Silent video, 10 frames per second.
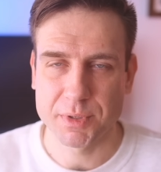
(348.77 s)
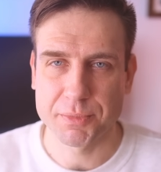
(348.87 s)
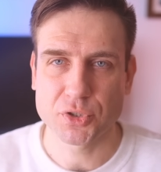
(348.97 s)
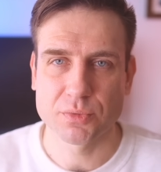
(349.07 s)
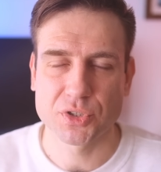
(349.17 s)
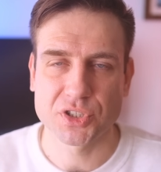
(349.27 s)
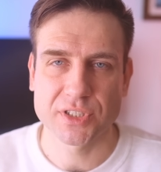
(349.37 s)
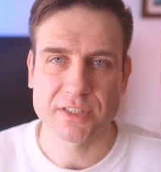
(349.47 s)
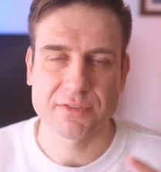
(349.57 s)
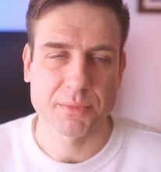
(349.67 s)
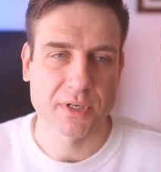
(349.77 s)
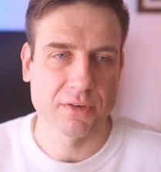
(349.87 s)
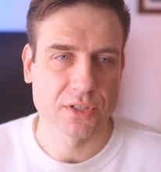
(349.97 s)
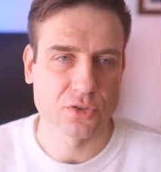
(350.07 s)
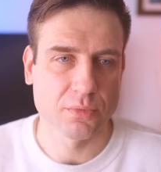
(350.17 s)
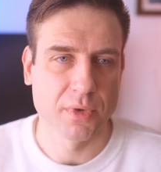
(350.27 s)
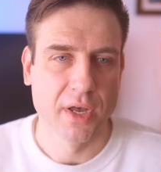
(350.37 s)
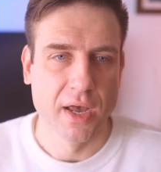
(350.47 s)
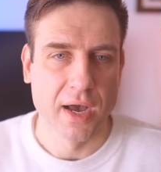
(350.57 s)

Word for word: Предположим, он начинает с вами говорить о том,